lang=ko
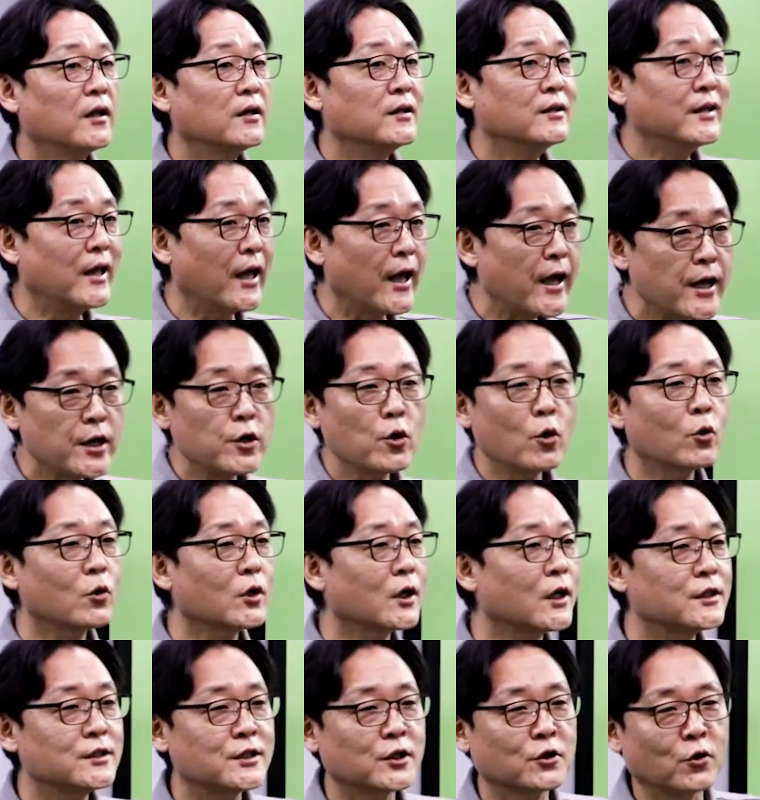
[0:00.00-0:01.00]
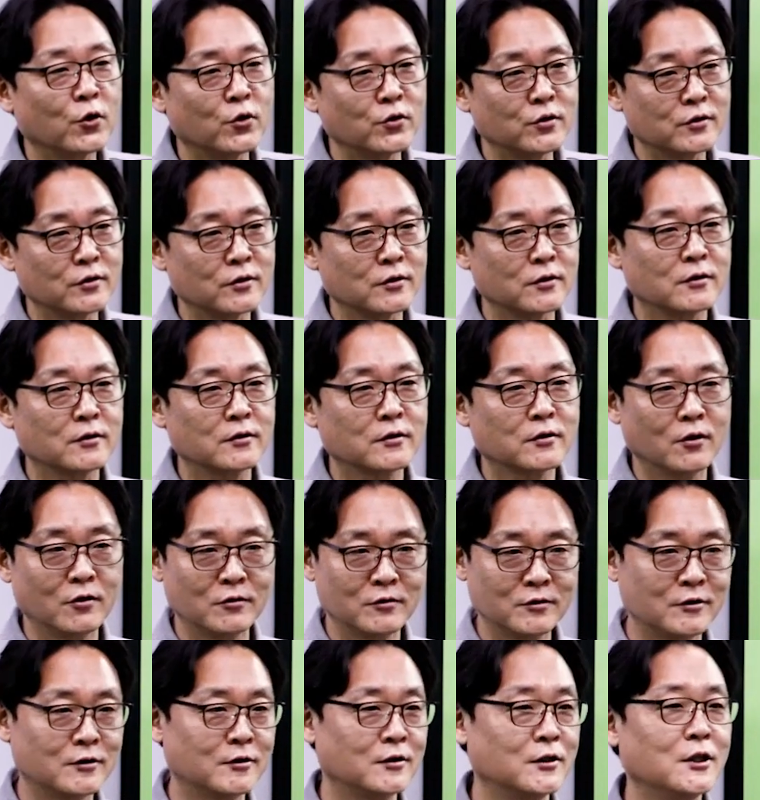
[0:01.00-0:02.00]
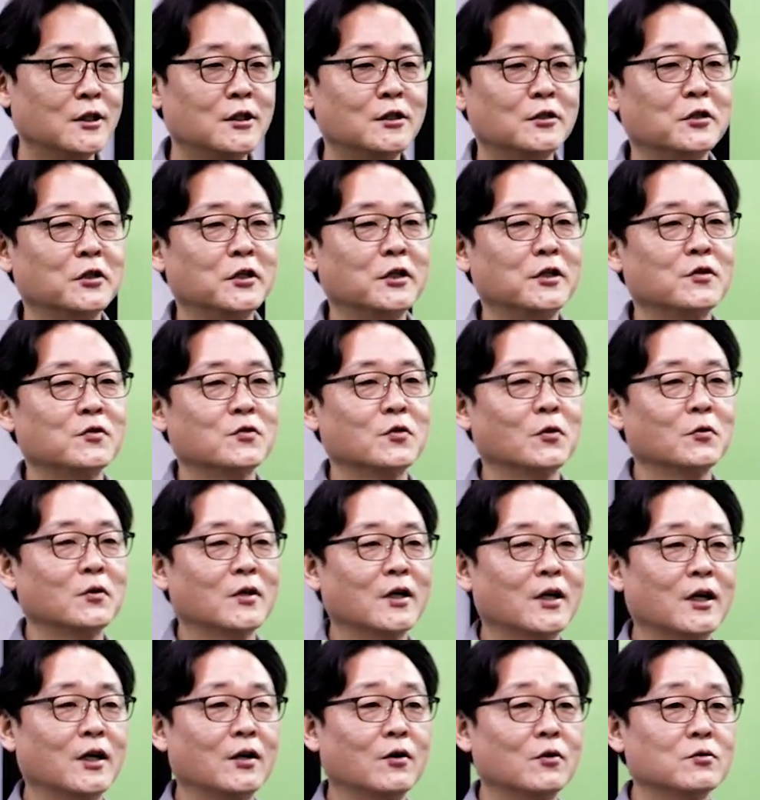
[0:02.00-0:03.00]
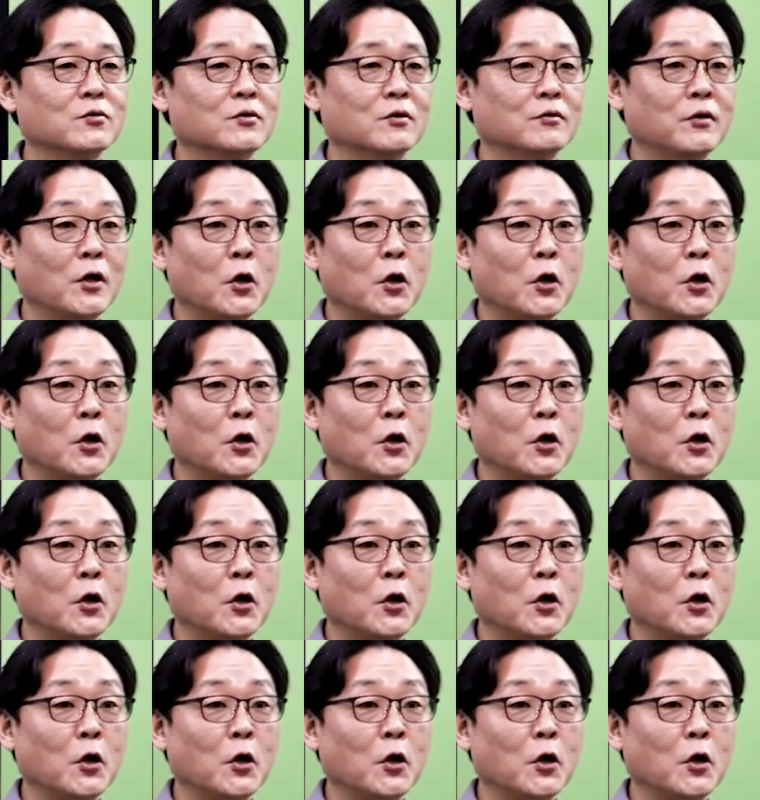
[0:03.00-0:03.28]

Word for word: 내용까지 건드는, 건드는 일들이 있었다는 거죠.